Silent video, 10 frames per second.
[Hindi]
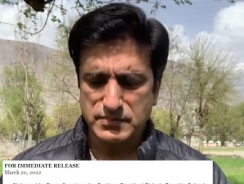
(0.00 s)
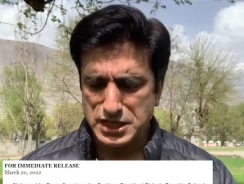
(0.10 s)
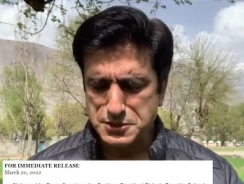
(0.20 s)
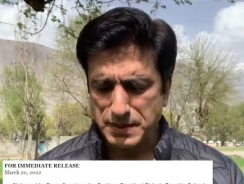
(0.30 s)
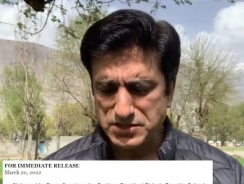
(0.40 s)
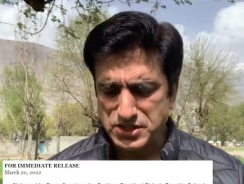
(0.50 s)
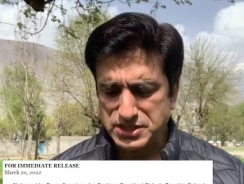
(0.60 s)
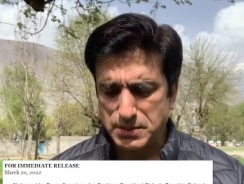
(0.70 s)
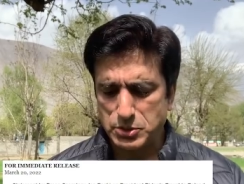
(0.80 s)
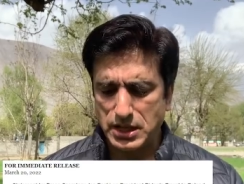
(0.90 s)
इस प्रेस
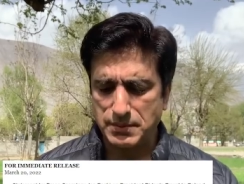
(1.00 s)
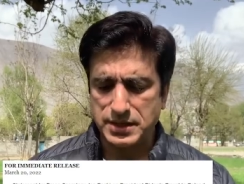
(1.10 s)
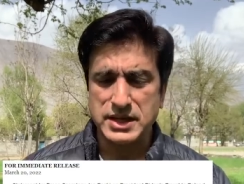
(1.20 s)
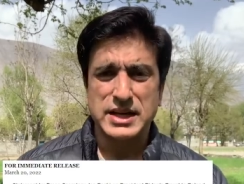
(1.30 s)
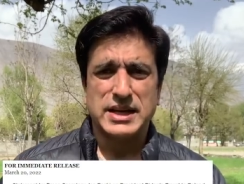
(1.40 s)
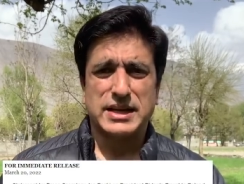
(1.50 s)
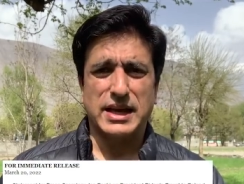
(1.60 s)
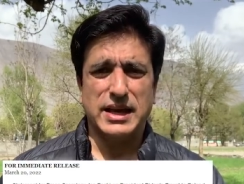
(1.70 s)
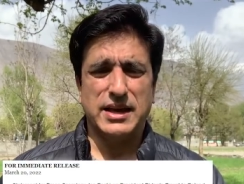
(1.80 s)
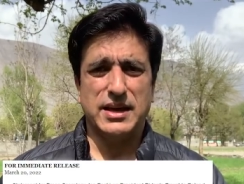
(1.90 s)
रिलीज़ के मुताबिक
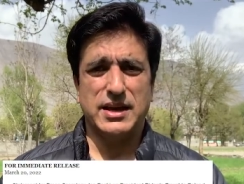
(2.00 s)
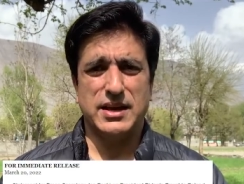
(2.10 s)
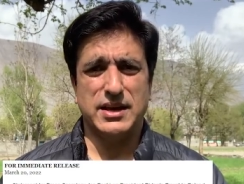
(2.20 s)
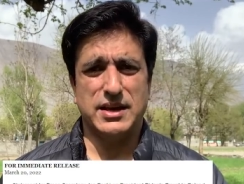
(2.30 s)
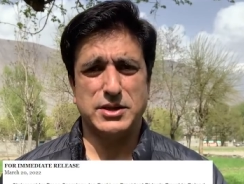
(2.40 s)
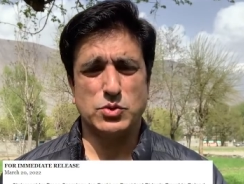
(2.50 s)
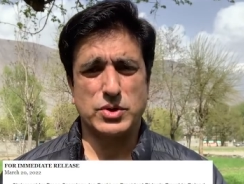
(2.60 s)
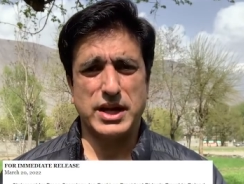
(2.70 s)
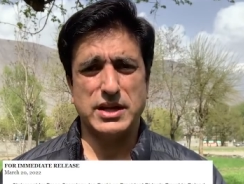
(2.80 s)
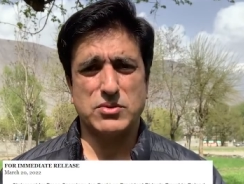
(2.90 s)
कि
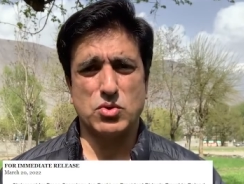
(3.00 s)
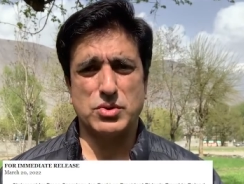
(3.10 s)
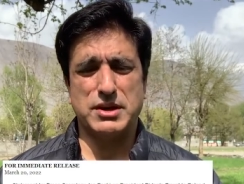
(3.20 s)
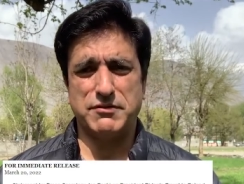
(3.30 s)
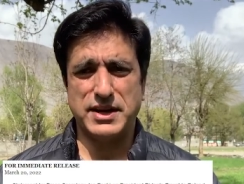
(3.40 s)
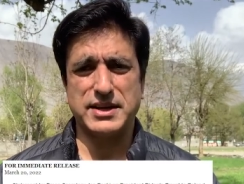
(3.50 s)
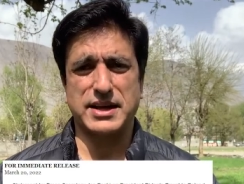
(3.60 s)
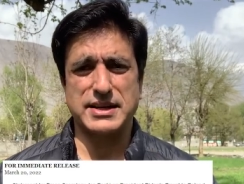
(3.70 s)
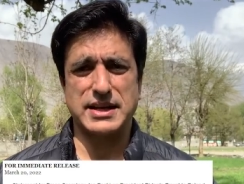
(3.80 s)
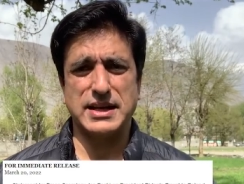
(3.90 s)
यूक्रेन को डिफेंड
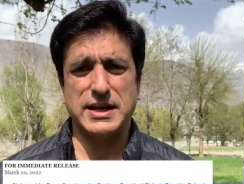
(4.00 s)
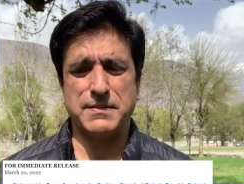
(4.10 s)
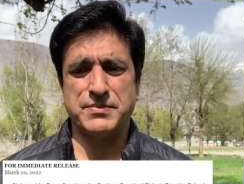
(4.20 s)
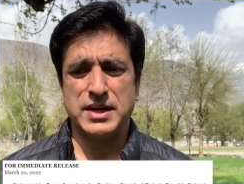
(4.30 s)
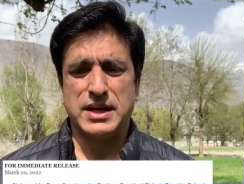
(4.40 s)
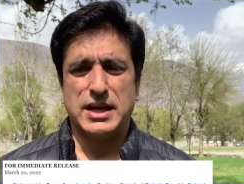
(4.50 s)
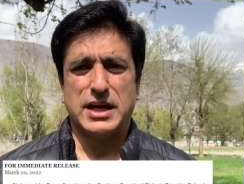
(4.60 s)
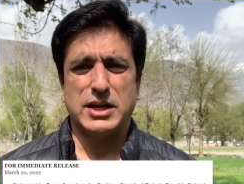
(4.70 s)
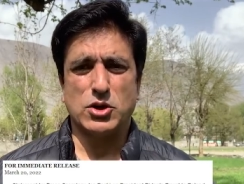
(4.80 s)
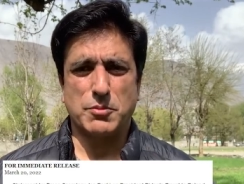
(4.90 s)
करने के लिए
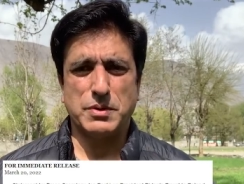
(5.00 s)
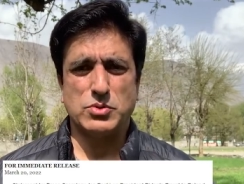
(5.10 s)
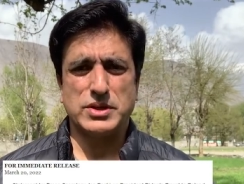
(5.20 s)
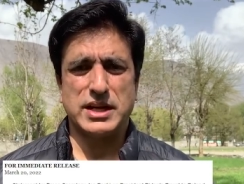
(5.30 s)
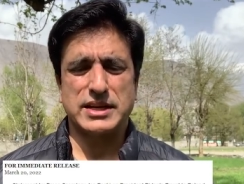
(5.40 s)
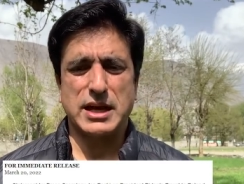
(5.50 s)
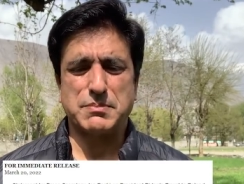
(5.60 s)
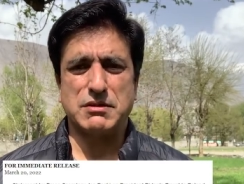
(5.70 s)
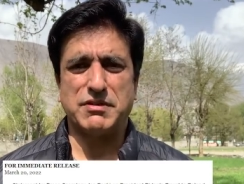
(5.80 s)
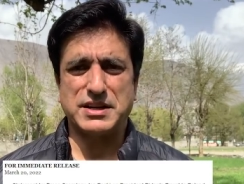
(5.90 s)
यूरोपीय दुनिया के
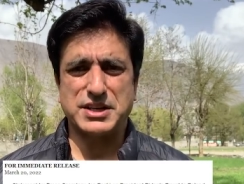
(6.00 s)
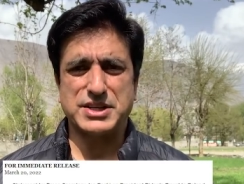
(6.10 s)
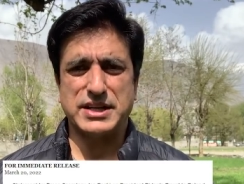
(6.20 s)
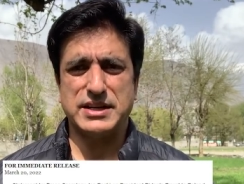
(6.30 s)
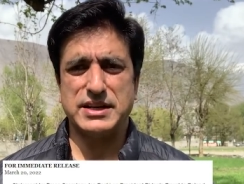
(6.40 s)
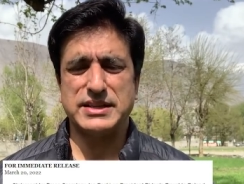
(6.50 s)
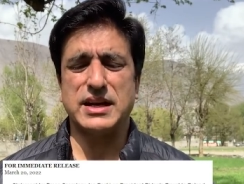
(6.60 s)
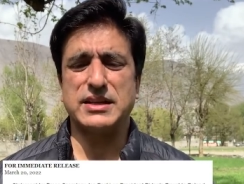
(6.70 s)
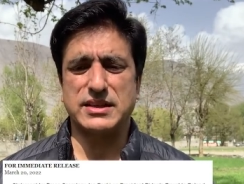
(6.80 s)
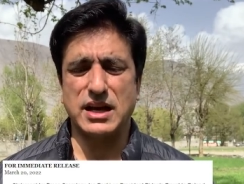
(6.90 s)
अपने फाइटर जेट या
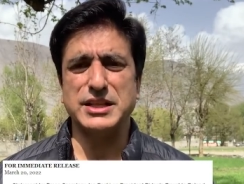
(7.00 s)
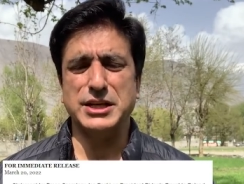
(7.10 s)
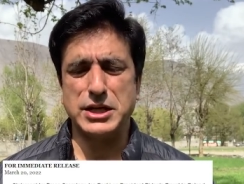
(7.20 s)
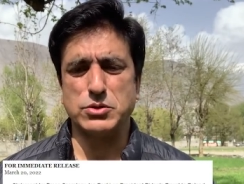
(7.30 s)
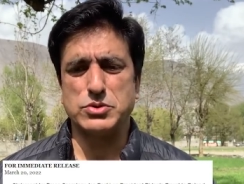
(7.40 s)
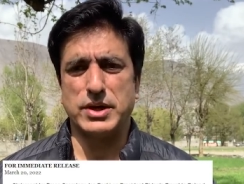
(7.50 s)
इतिहादी नेटो जो